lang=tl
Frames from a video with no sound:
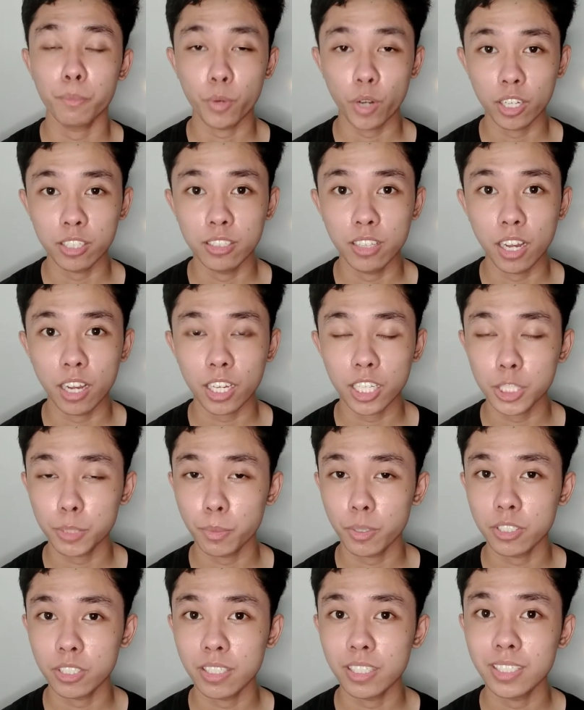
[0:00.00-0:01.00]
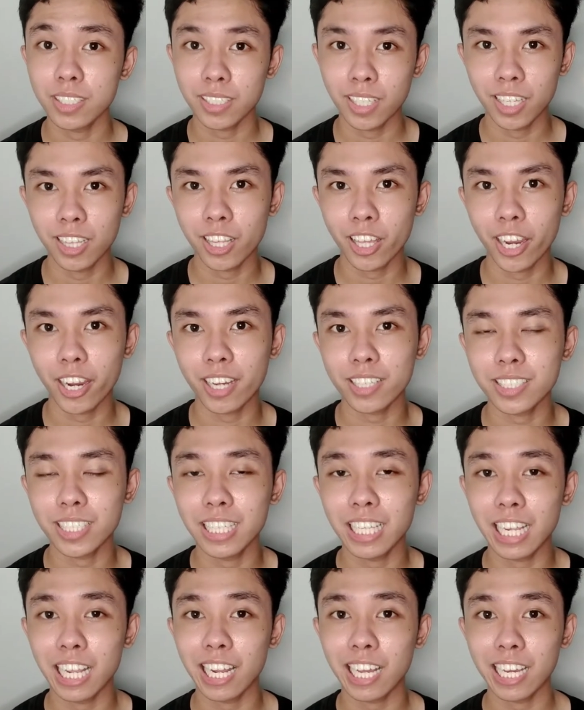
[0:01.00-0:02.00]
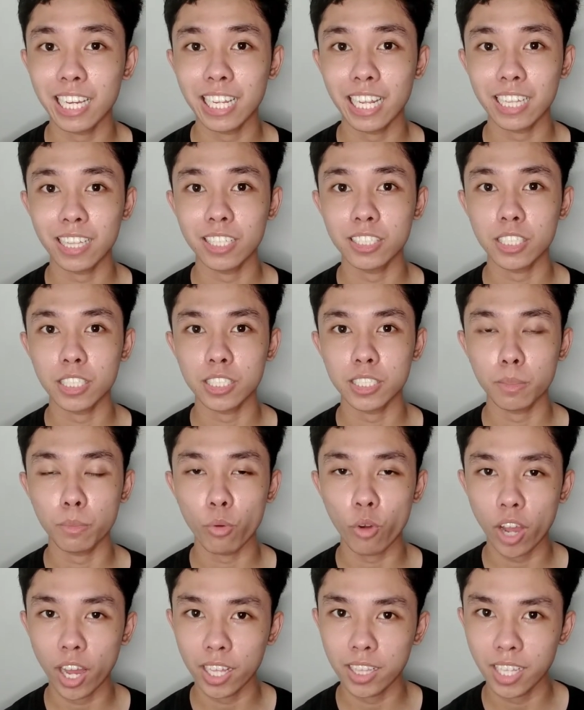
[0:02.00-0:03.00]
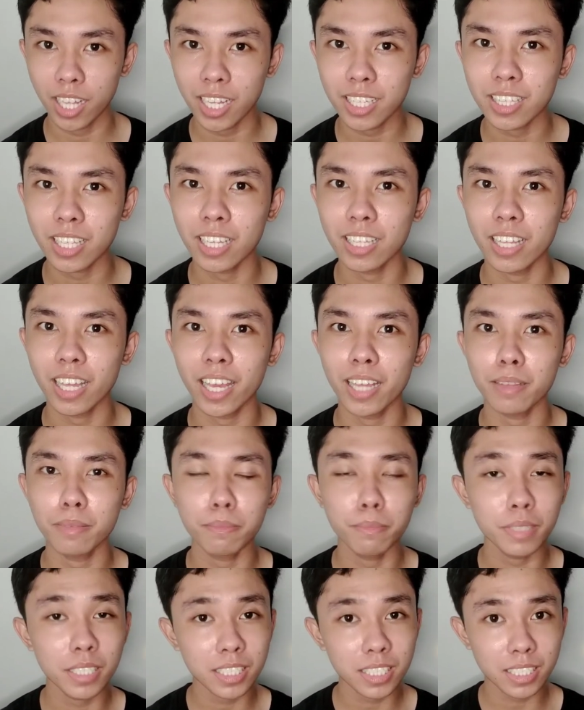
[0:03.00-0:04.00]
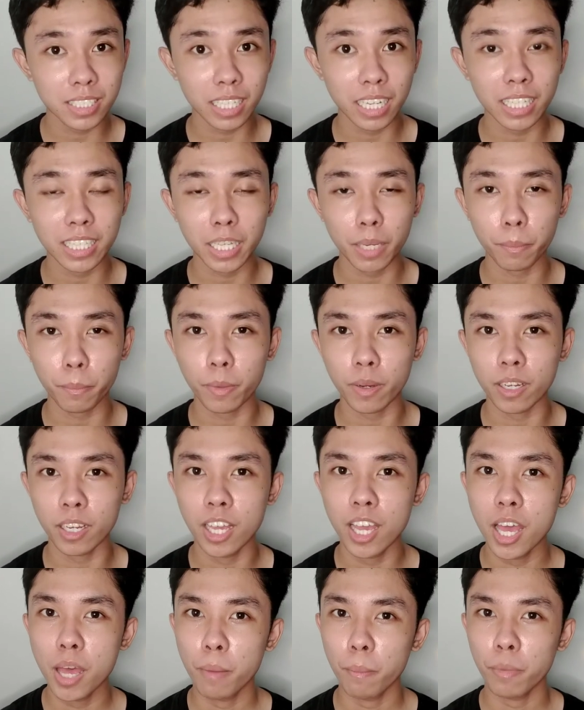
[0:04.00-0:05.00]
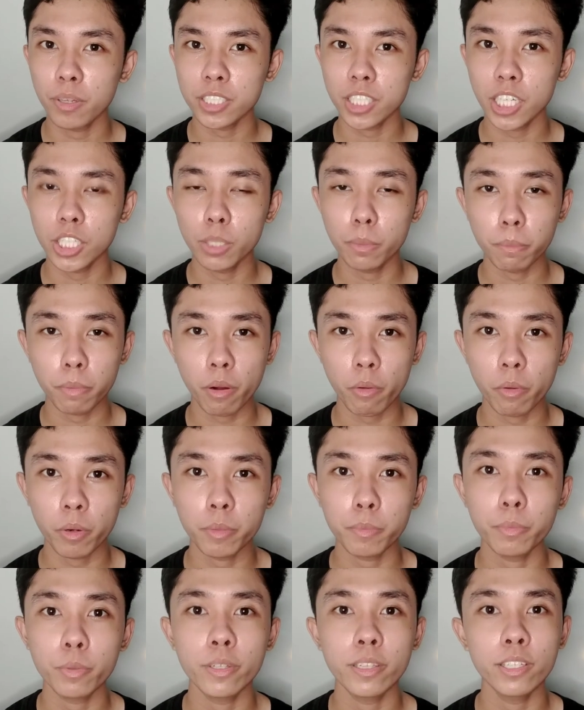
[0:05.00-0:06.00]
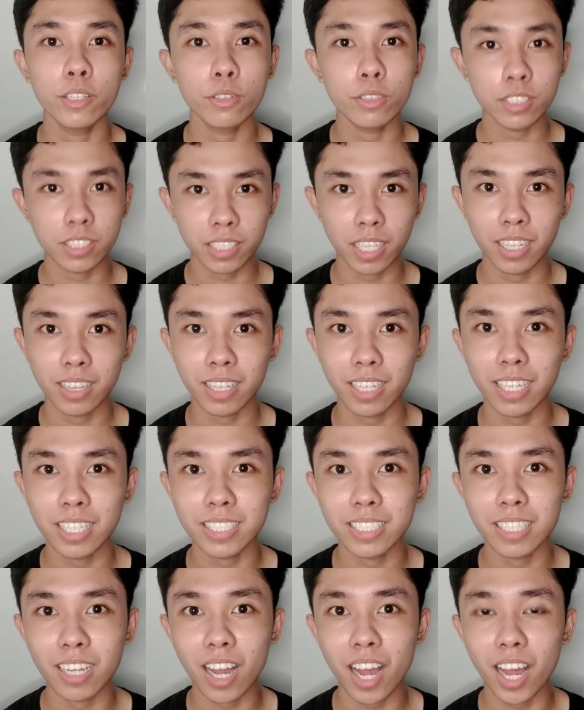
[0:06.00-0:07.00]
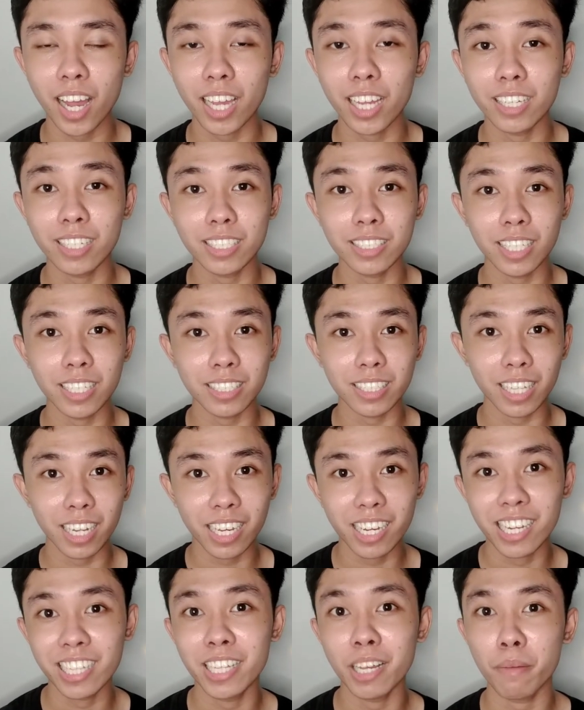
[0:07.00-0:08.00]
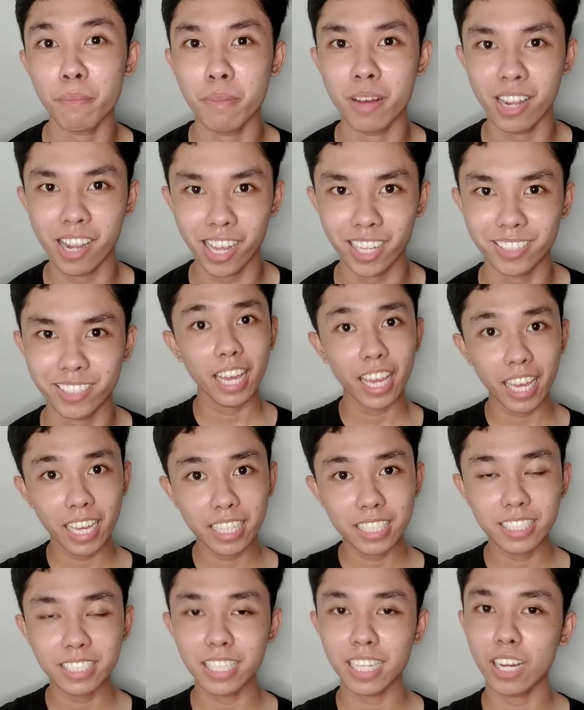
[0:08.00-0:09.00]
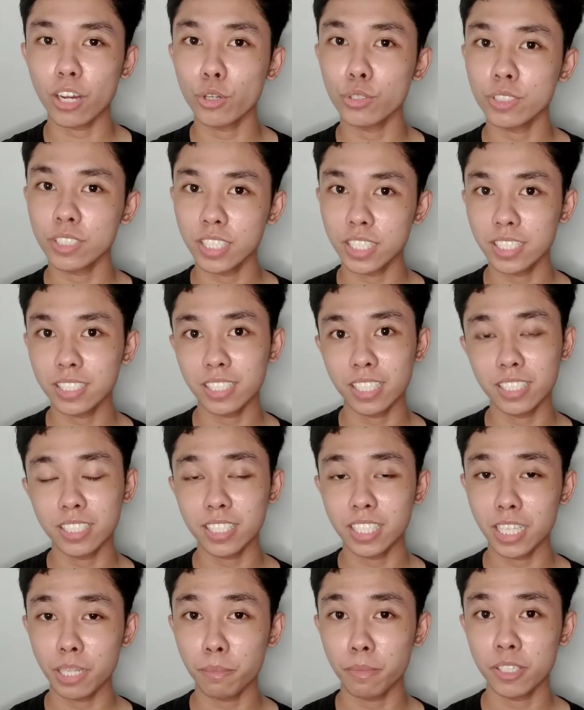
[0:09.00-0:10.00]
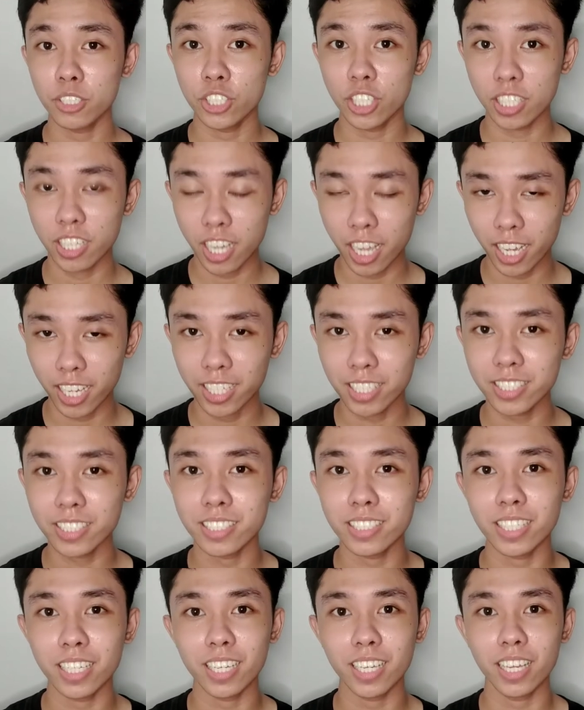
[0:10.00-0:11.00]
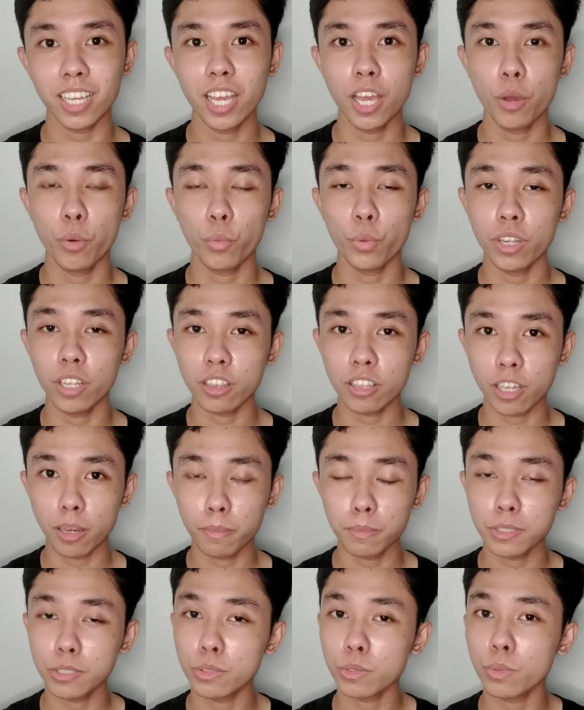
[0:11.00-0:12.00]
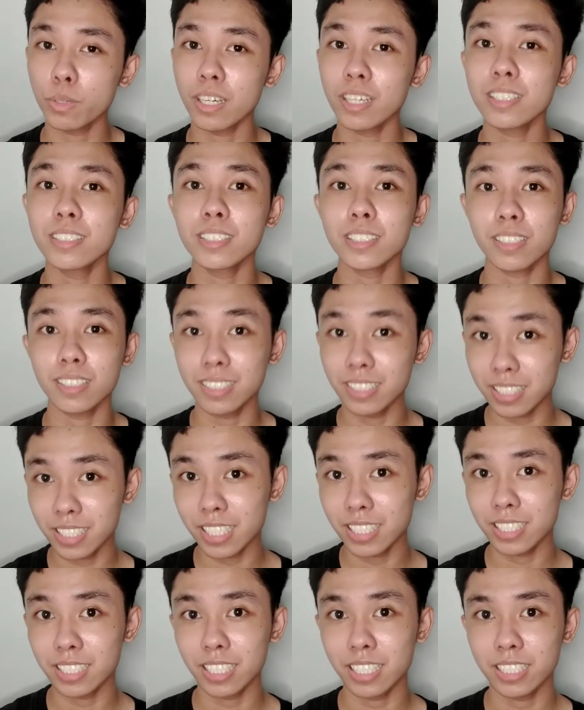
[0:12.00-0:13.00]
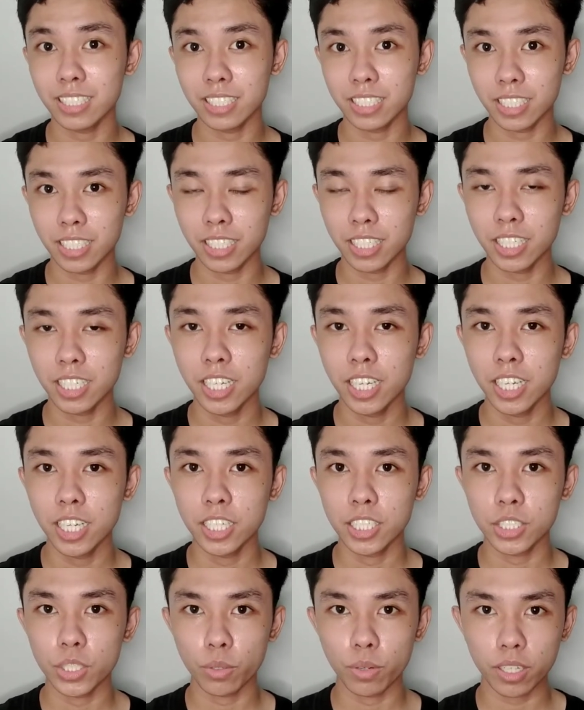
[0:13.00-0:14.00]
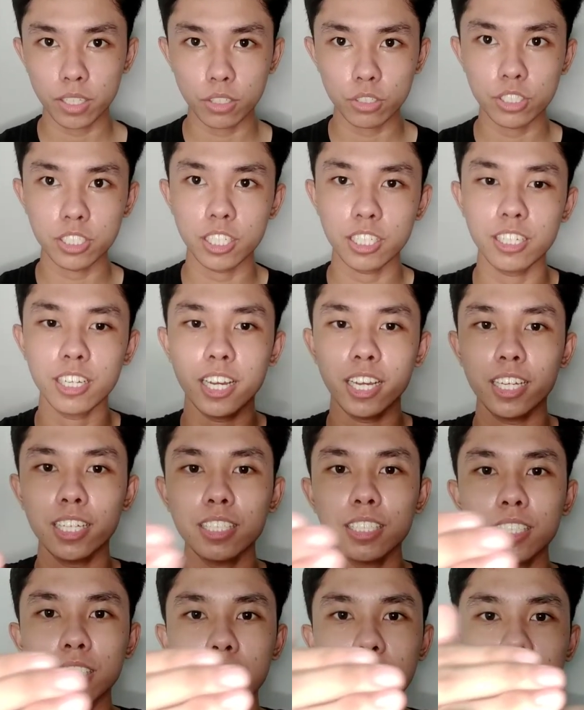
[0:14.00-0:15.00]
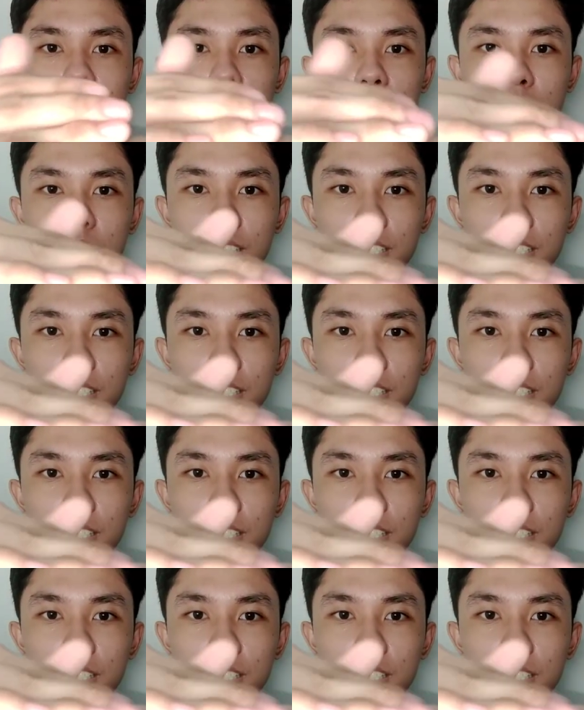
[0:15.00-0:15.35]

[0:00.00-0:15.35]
product, especially skincare kasi nilalagay natin siya sa mukha natin. And minsan kapag masyadong powerful yung scent is nakaka-irritate talaga ng balat. And sa consistency naman niya guys, when it comes to its consistency. So, ito siya guys.